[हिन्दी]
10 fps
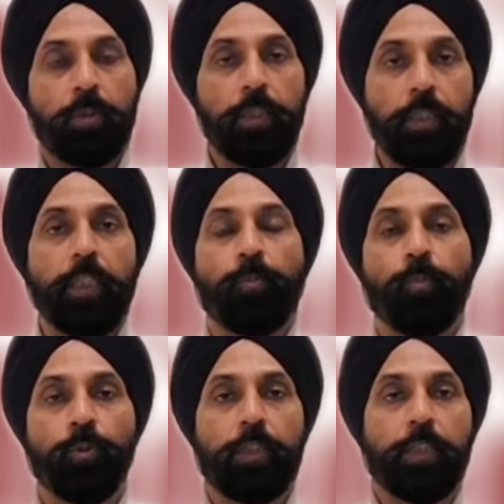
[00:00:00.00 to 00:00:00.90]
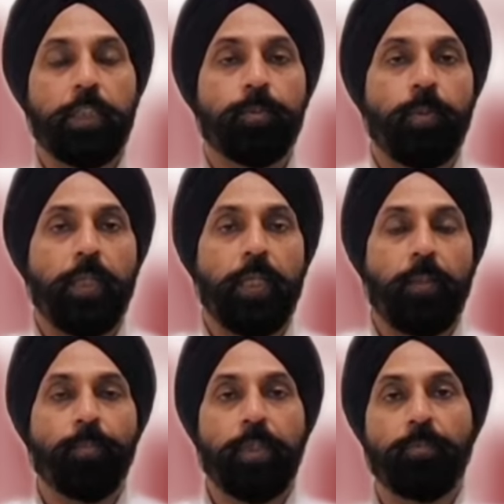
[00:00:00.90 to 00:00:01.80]
सीनियर पोजीशंस पे हैं
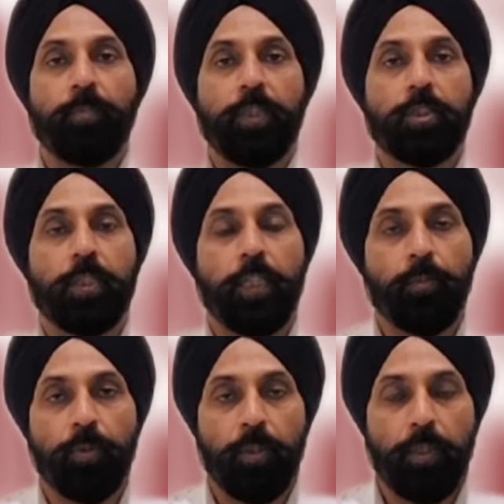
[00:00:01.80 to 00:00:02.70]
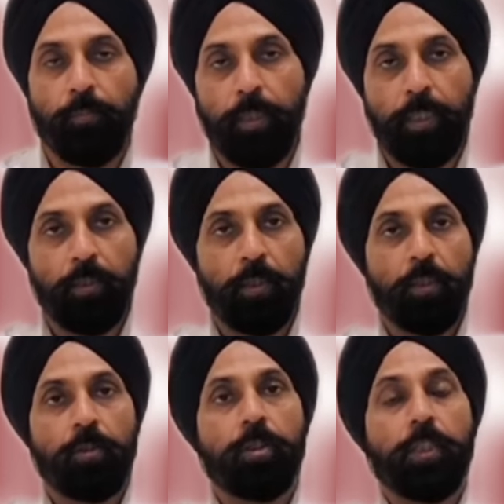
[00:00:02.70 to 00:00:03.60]
अपनी अपनी स्टेट पर में
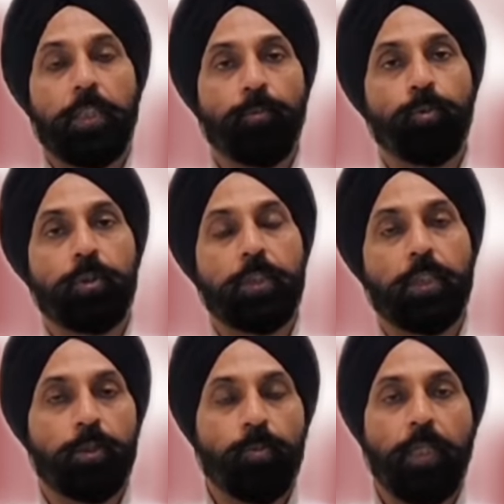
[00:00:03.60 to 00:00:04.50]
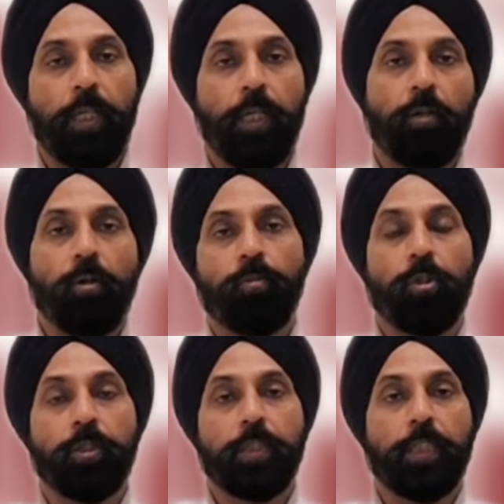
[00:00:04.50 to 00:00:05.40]
सीनियर पोजीशंस पर हैं और
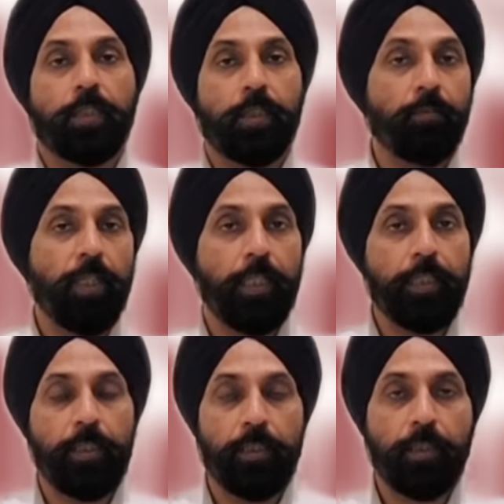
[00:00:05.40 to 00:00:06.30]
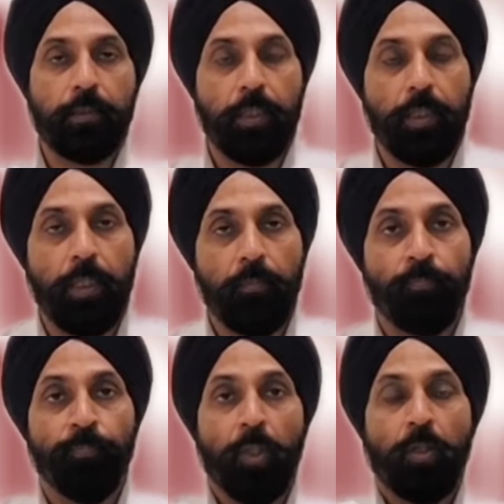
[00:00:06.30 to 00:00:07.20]
बहुत ज़्यादा समय नहीं दे सकते हैं
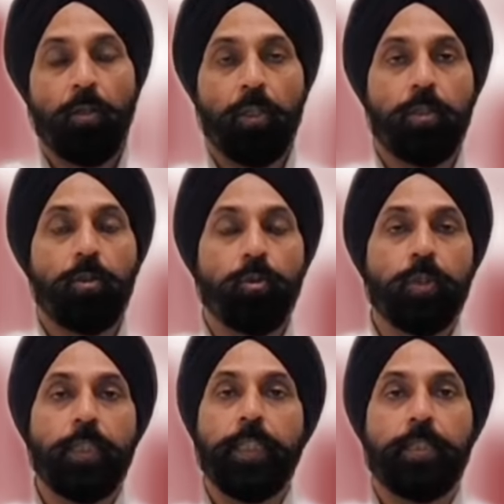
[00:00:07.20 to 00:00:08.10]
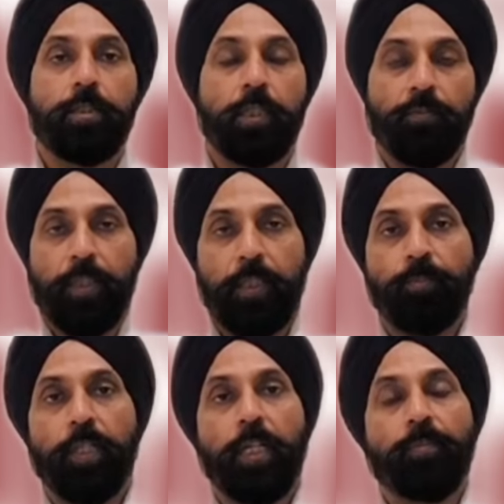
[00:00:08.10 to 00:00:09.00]
और क्योंकि एस
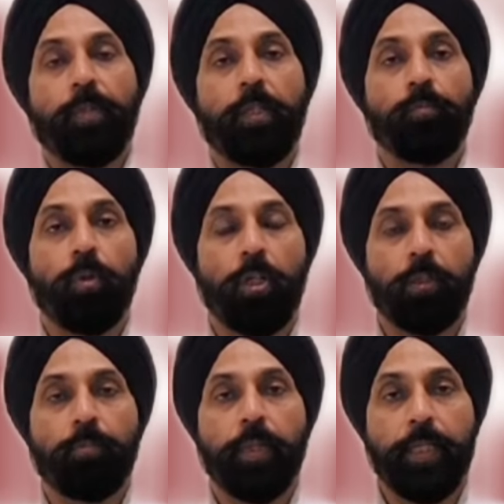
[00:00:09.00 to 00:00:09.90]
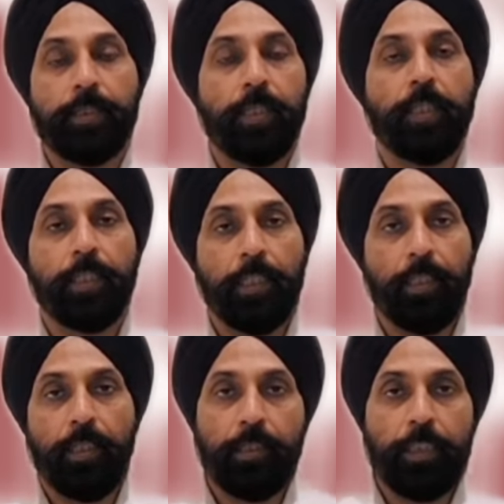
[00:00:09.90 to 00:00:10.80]
अपने आप में एक बहुत बड़ा संगठन
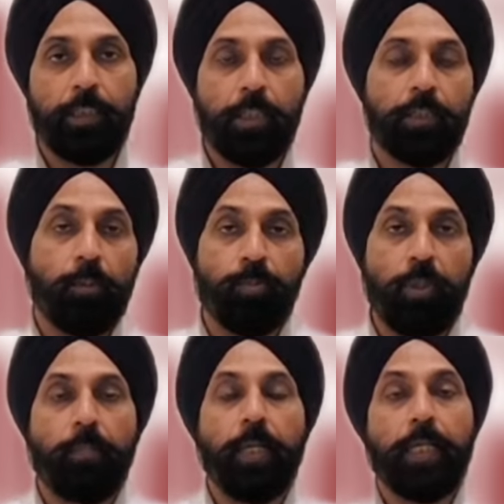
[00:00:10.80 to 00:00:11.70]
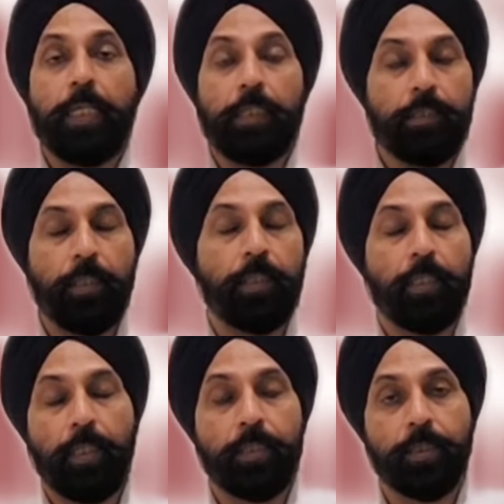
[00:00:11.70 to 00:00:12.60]
है देश का सबसे बड़ा खेल
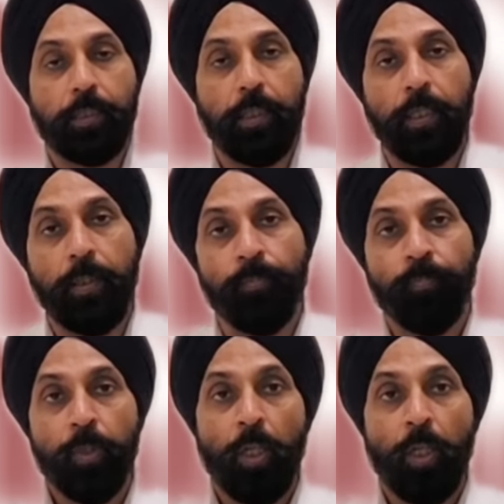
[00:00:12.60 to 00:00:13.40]
संगठन कह सकते हैं हम